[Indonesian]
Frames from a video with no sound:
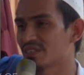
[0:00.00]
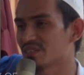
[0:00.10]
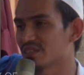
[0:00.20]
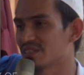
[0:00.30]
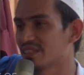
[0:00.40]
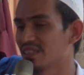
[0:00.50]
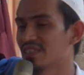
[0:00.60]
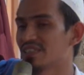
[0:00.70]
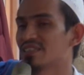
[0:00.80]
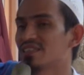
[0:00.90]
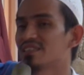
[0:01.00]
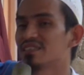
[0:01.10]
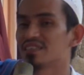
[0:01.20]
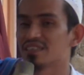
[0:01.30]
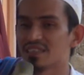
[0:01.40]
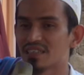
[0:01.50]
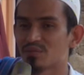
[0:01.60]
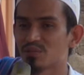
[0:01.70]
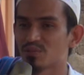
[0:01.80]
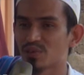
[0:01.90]
As-Siddiq, istrinya
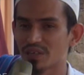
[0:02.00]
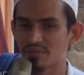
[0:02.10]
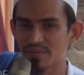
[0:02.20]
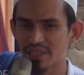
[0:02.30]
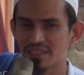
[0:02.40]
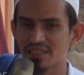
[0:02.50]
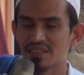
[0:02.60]
Nabi Muhammad